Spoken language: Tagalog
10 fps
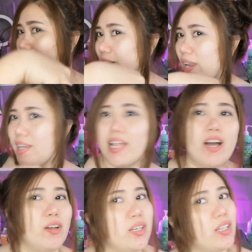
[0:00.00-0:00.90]
stay
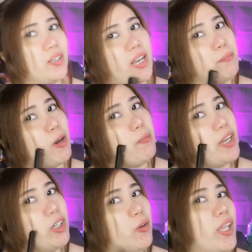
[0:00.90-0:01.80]
down, then from
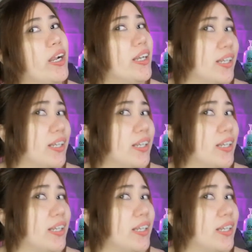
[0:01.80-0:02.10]
here to here,